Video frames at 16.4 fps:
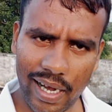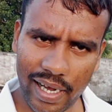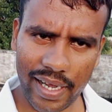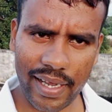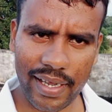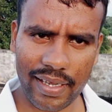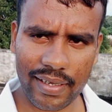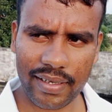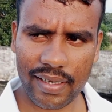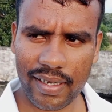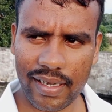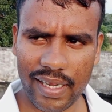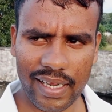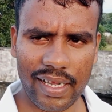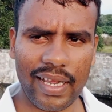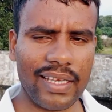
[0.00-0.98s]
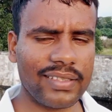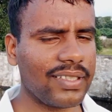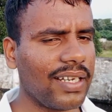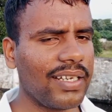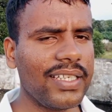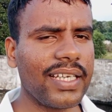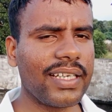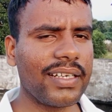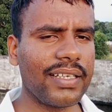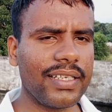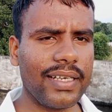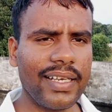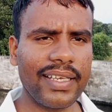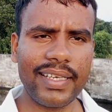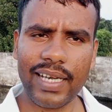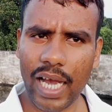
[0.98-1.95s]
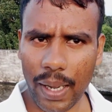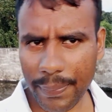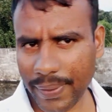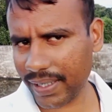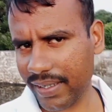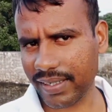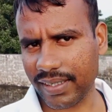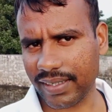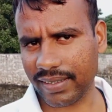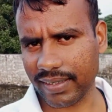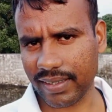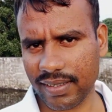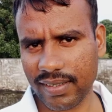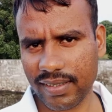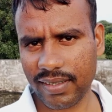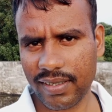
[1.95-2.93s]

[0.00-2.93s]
है ऐसा नहीं एक नहीं है लेकिन अभी नहीं है